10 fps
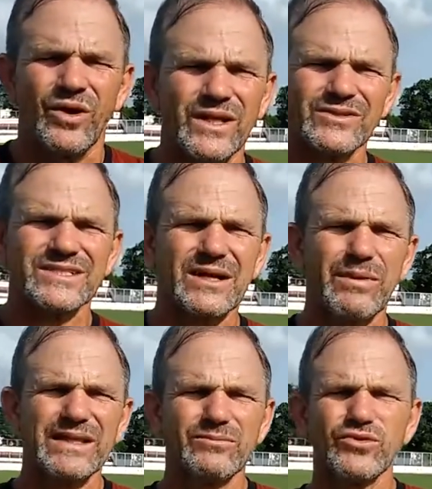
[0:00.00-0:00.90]
Olha, nós
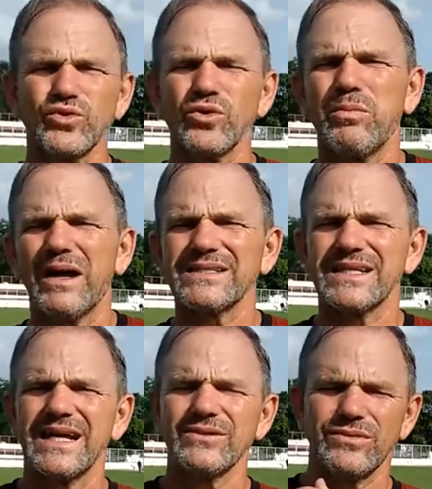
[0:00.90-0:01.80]
trabalhamos o jogo
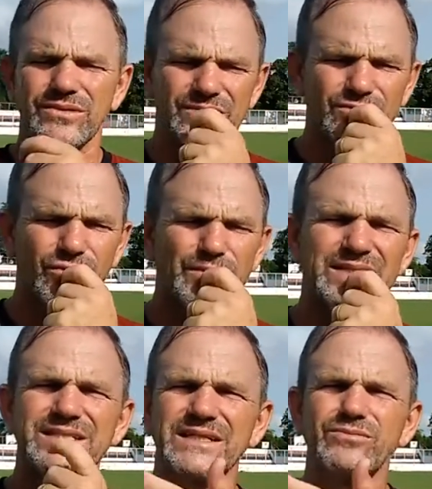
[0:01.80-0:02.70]
passado,
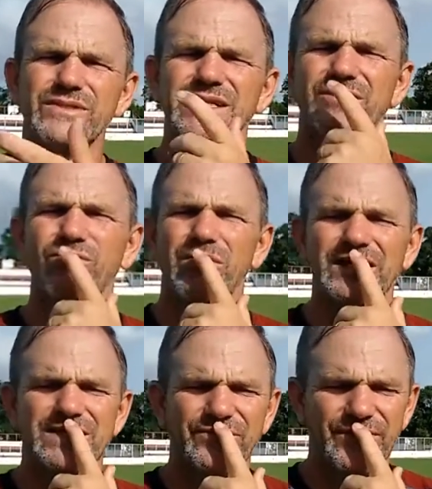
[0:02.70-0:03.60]
começamos né, com
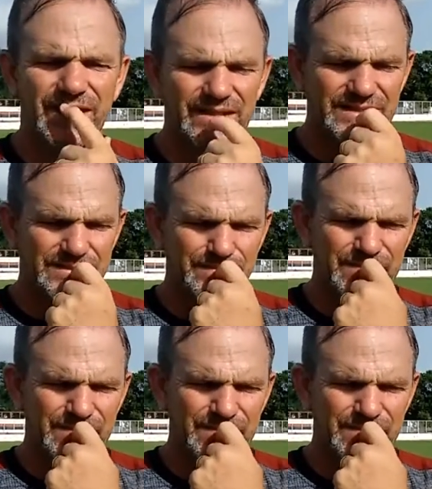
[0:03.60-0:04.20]
mais à frente,